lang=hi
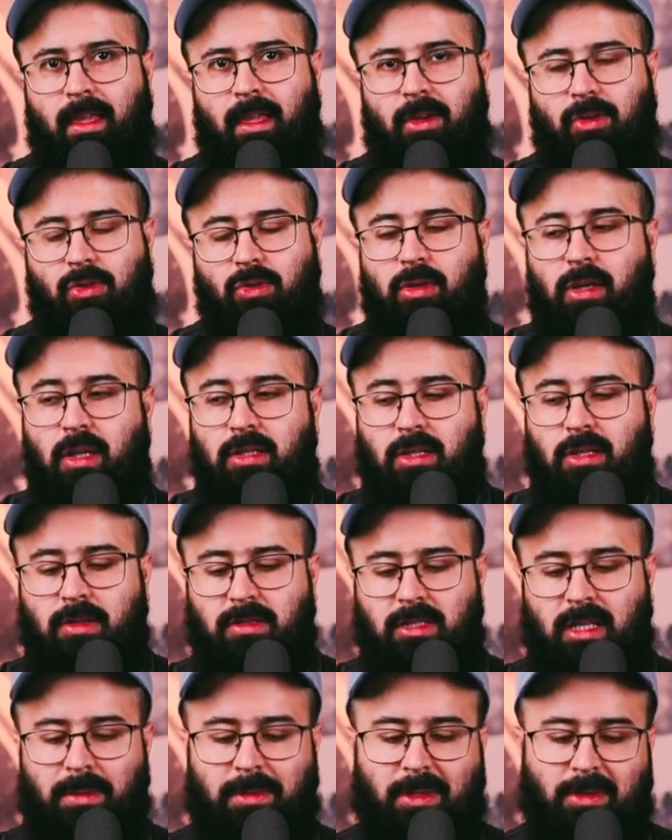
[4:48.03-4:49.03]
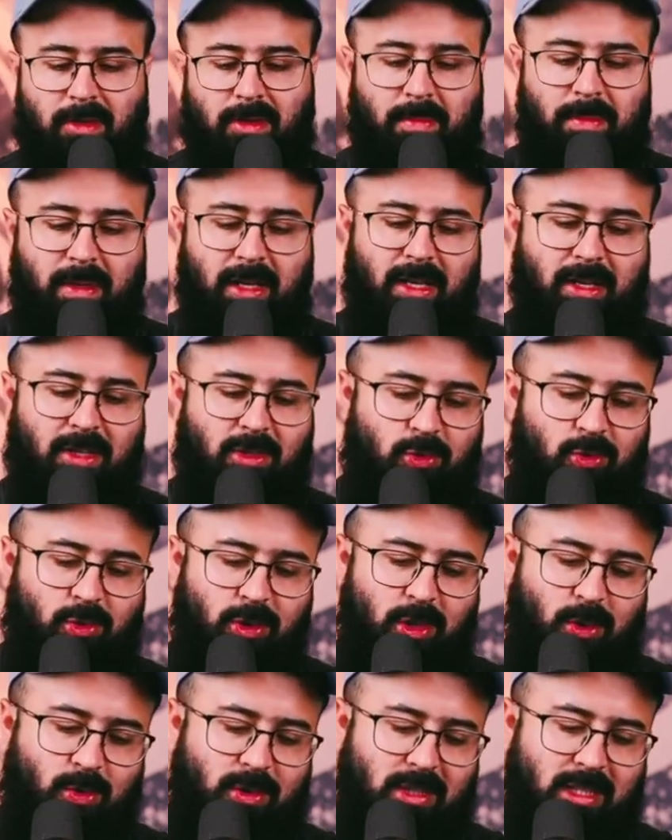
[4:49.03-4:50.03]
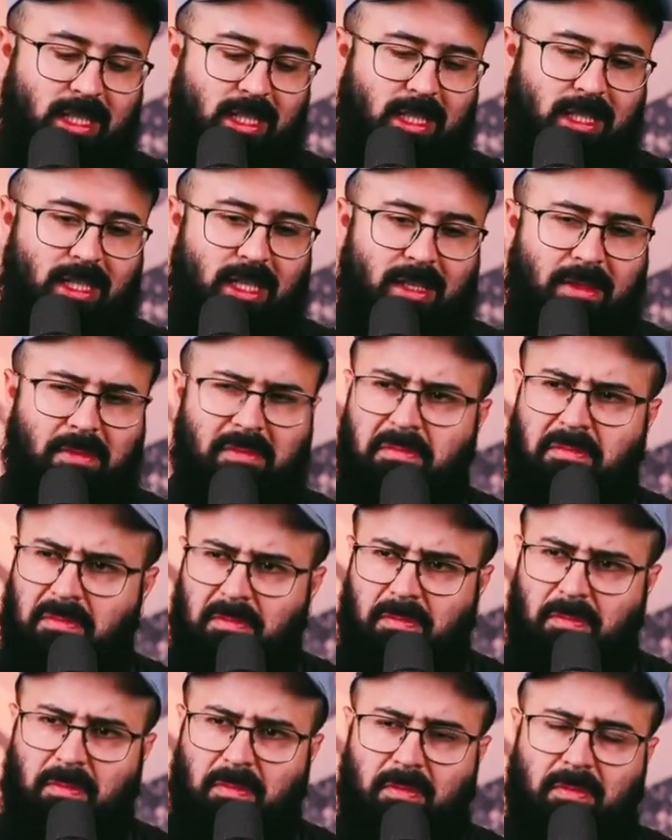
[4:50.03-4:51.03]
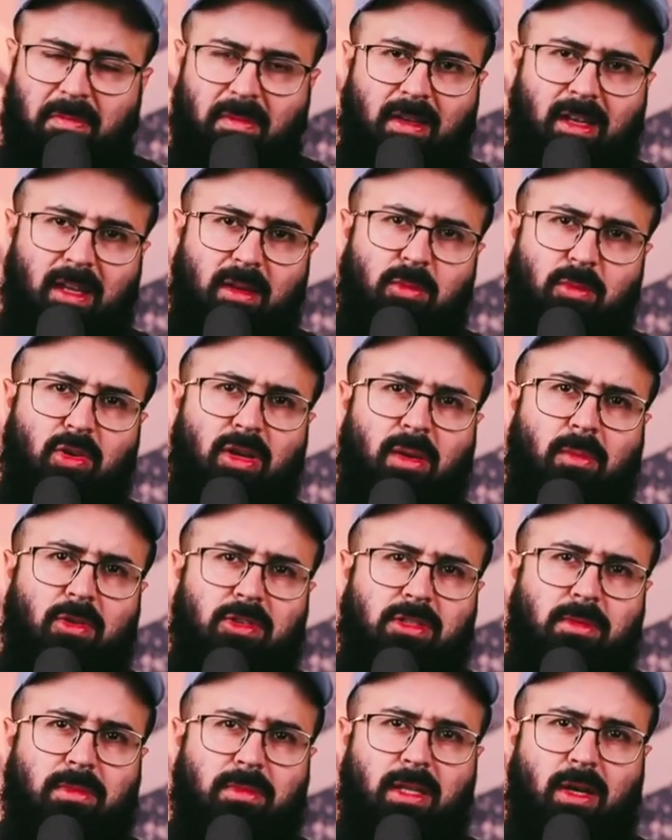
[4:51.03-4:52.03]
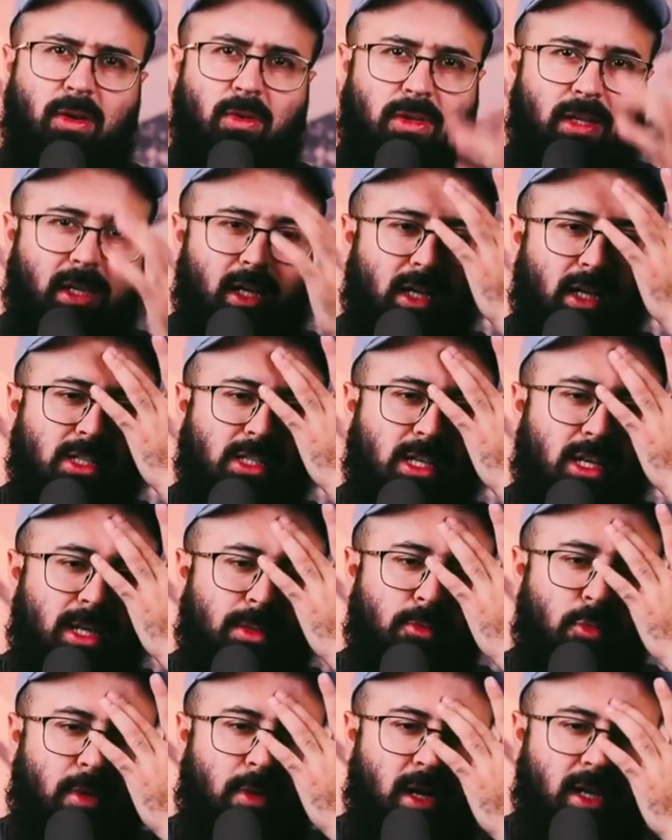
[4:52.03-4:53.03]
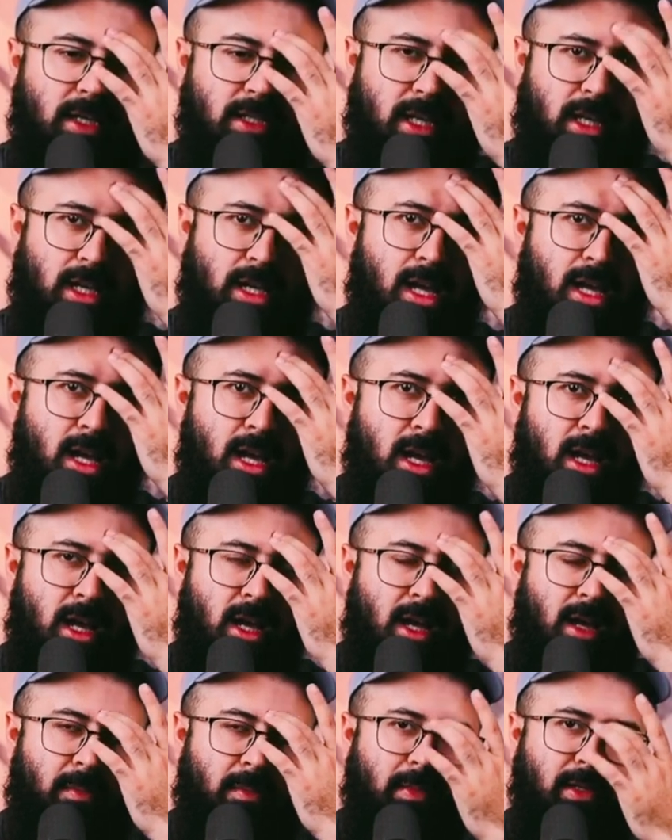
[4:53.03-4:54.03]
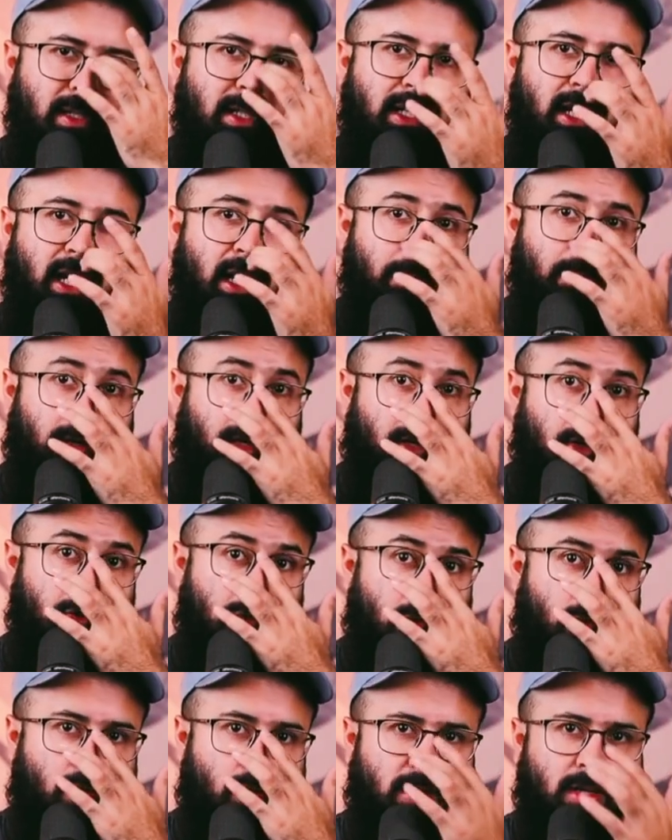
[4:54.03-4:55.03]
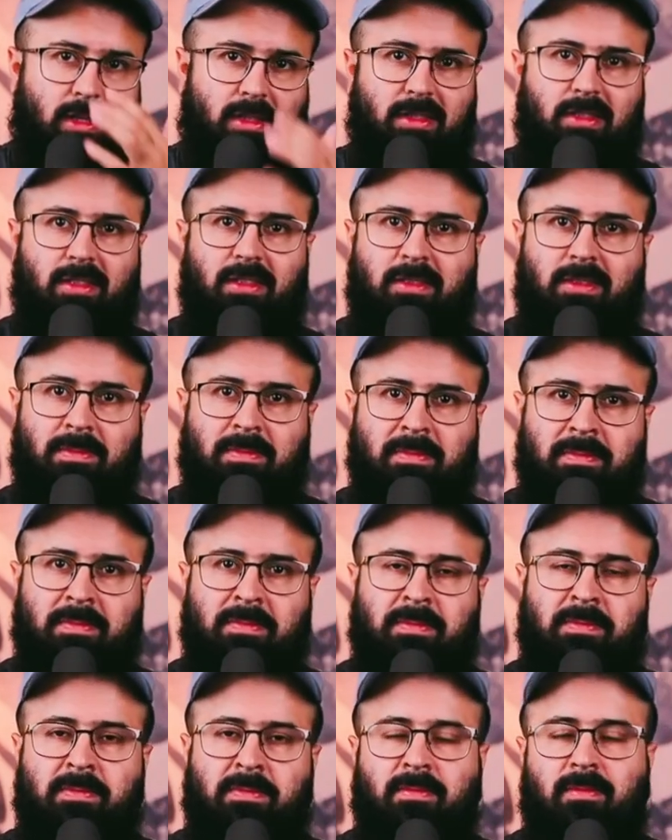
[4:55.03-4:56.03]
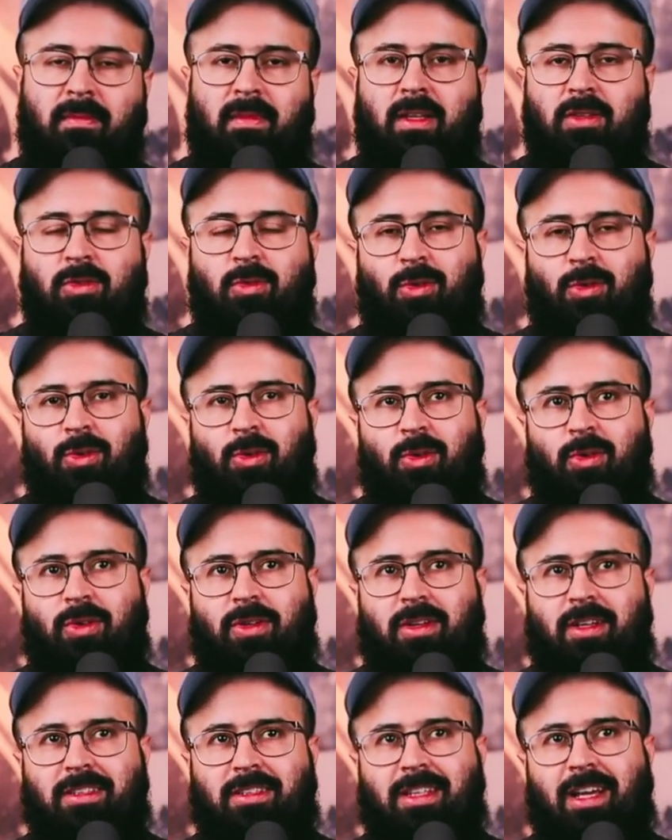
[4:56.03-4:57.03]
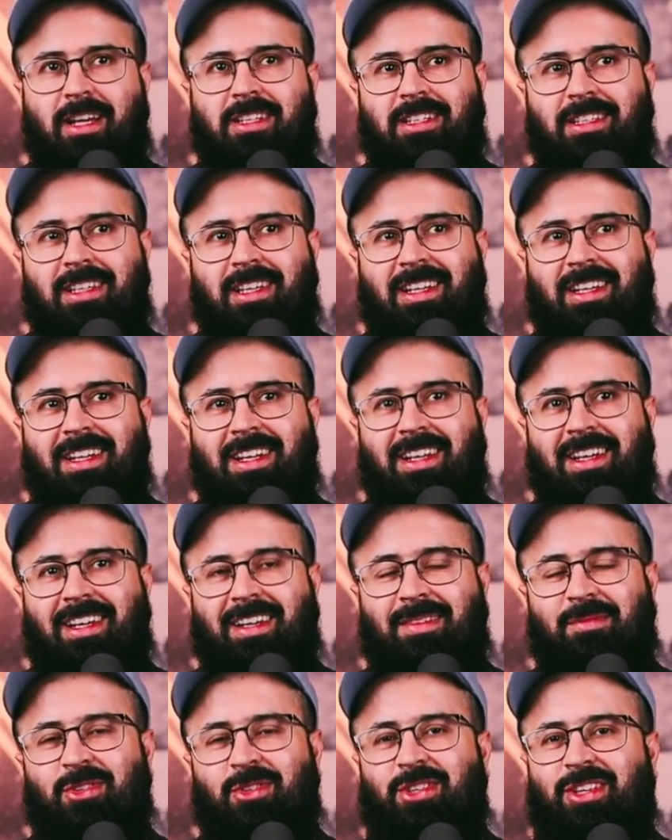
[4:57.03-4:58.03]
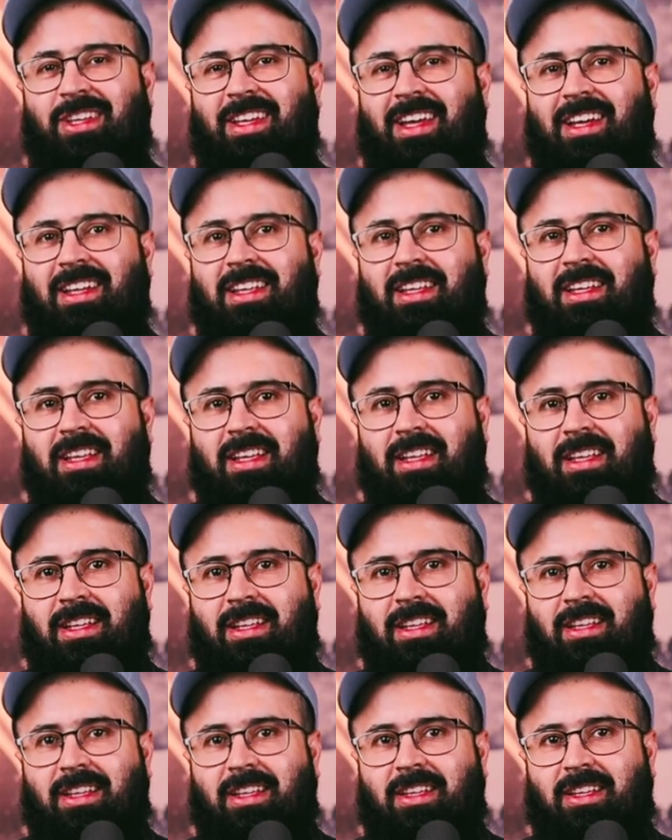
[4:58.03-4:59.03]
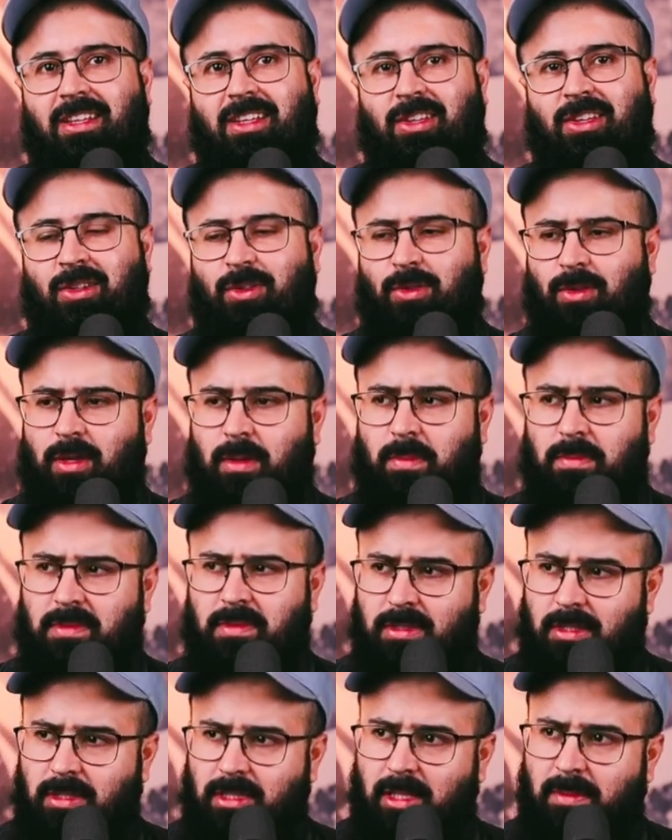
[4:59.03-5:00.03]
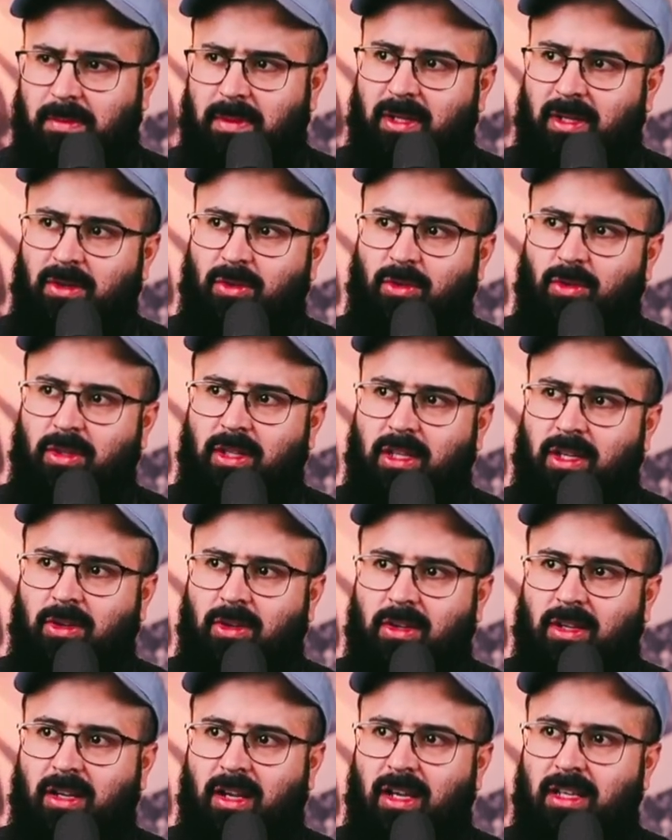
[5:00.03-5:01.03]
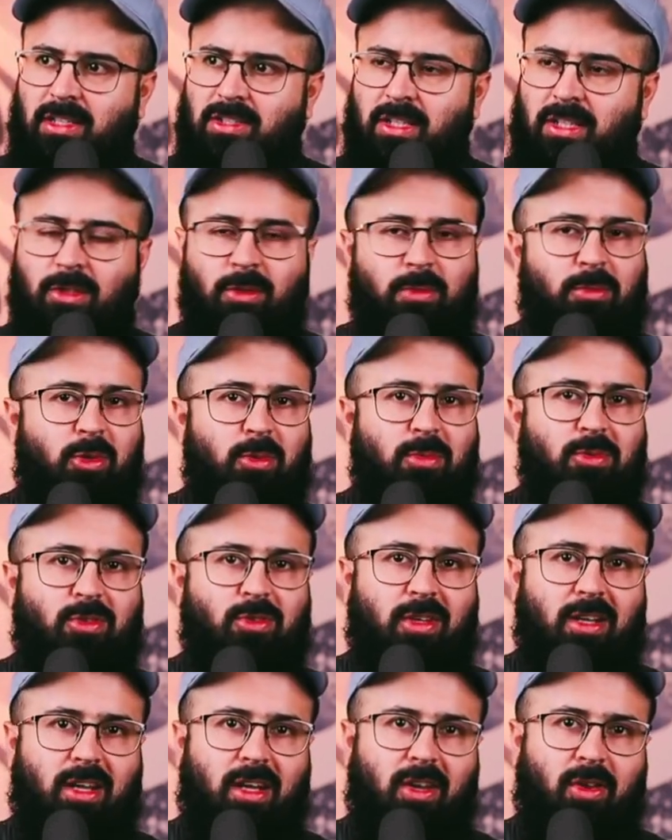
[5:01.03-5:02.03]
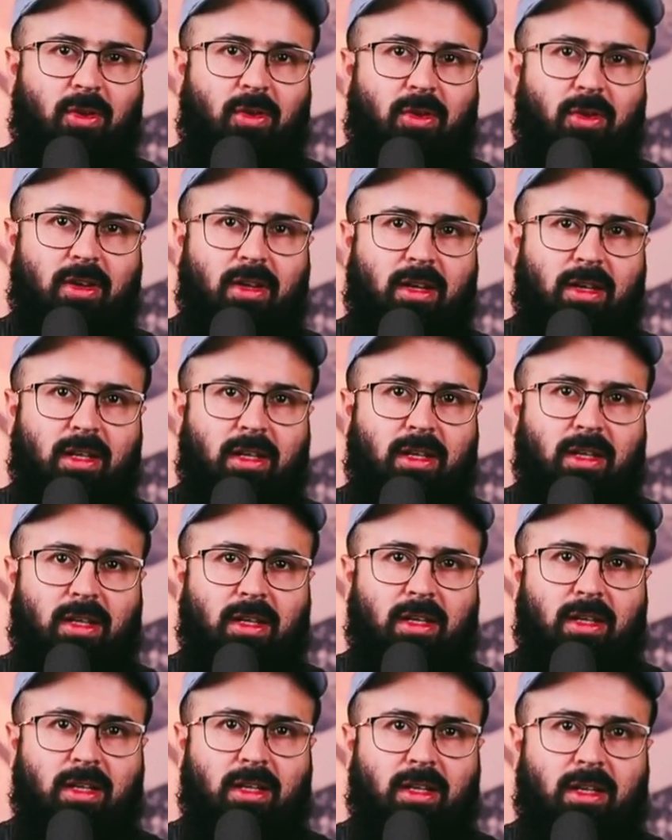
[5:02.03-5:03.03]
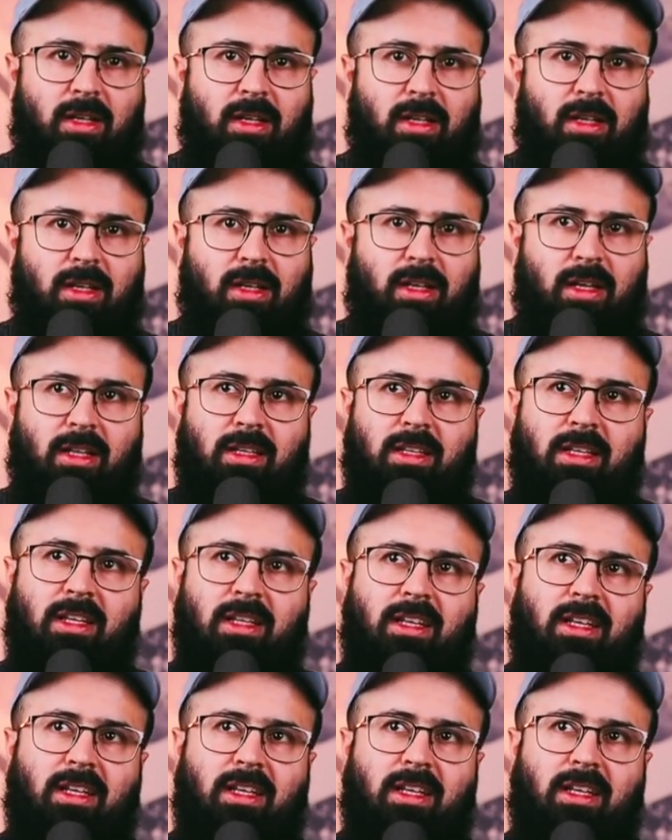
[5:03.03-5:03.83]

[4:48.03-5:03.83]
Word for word: रसोल्ला वसलम एक दफ़ा अपने जूते को सीधे थे गर्मियों का मौसम था उनके चेहरे मुबारक से पसीने टपकने शुरू हो गए सो हजरत आयशा देख के ना मुस्करा रही थी तो आप ने उनको देखा कहा आयशा तुम क्यों मुस्करा रही हो कहते हैं